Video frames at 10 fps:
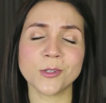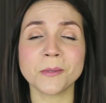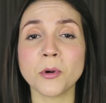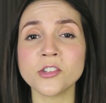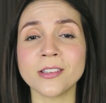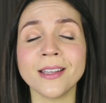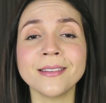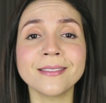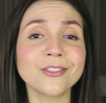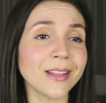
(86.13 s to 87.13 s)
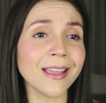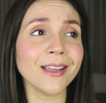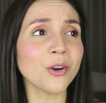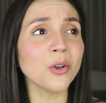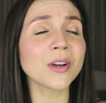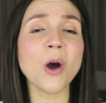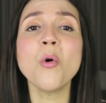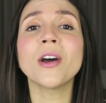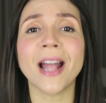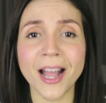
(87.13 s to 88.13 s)
Você pode até, né, colocar
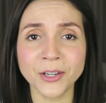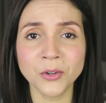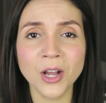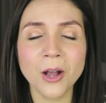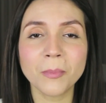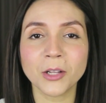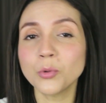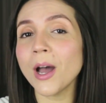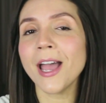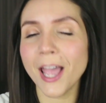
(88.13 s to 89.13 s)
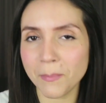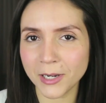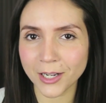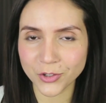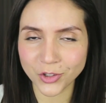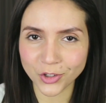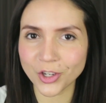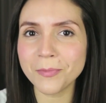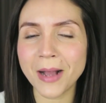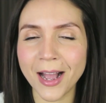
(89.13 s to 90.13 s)
um horário para tua réplica te
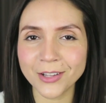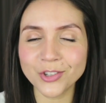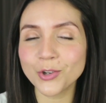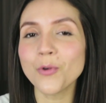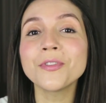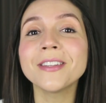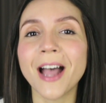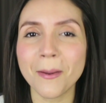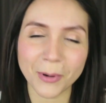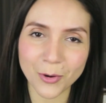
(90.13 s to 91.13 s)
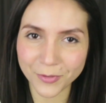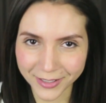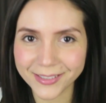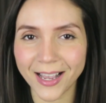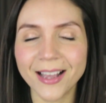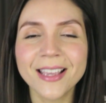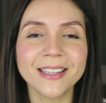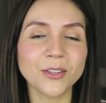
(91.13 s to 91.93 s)
chamar, te convidar para conversar.